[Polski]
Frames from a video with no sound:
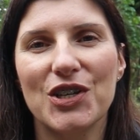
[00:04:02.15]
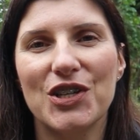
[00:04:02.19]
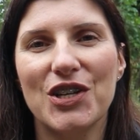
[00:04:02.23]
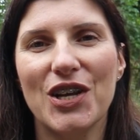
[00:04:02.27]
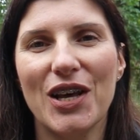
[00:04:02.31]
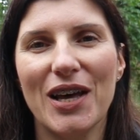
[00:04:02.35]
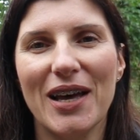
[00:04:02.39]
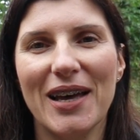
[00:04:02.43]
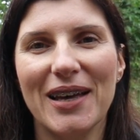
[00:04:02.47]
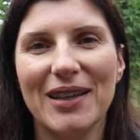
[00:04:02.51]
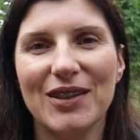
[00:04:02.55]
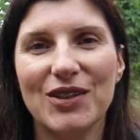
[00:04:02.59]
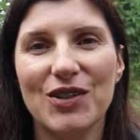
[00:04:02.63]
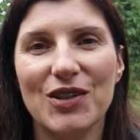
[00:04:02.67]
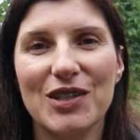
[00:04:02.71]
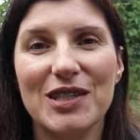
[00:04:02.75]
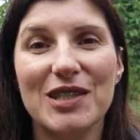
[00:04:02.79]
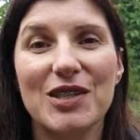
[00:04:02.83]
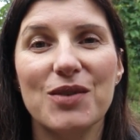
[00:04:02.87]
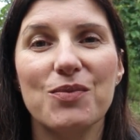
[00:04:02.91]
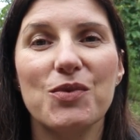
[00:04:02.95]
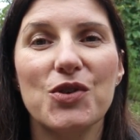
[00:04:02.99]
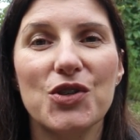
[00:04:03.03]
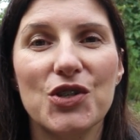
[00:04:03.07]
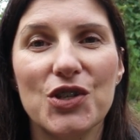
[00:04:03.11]
że to
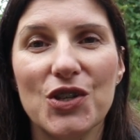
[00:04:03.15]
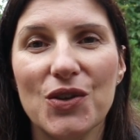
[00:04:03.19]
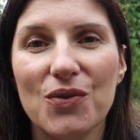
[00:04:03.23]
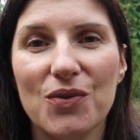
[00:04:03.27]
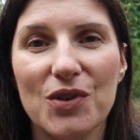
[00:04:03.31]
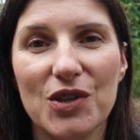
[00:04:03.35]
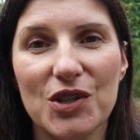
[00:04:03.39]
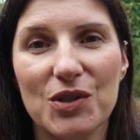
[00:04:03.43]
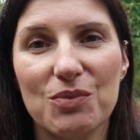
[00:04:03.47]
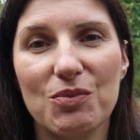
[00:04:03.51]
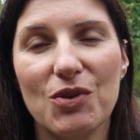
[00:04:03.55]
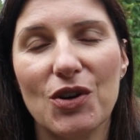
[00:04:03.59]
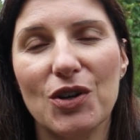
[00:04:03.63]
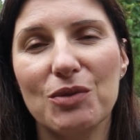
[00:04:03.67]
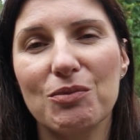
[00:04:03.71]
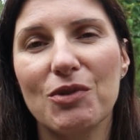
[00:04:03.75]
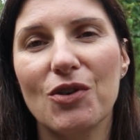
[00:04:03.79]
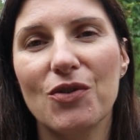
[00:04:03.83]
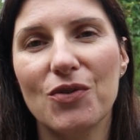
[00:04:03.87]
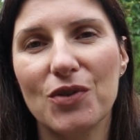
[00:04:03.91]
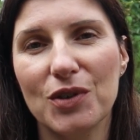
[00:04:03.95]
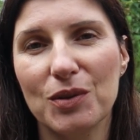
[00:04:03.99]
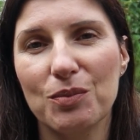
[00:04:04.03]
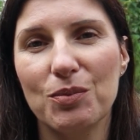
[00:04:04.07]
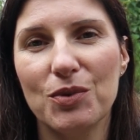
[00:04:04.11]
jest niemożliwe, żeby on
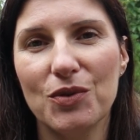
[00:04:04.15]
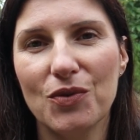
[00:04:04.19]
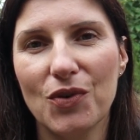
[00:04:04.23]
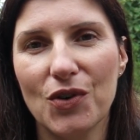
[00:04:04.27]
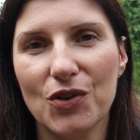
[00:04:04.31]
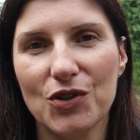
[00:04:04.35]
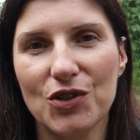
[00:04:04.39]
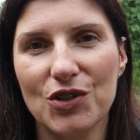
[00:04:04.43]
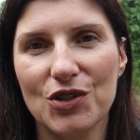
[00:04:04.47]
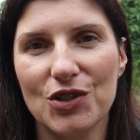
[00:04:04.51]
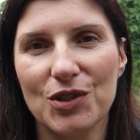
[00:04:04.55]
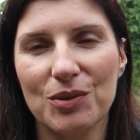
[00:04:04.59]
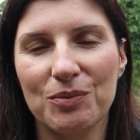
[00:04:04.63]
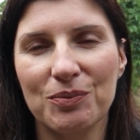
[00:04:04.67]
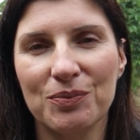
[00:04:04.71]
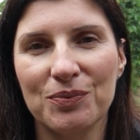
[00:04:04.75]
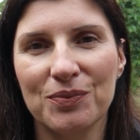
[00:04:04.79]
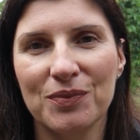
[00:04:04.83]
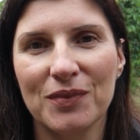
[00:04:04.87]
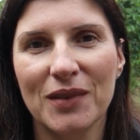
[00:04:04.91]
miał wątpliwości.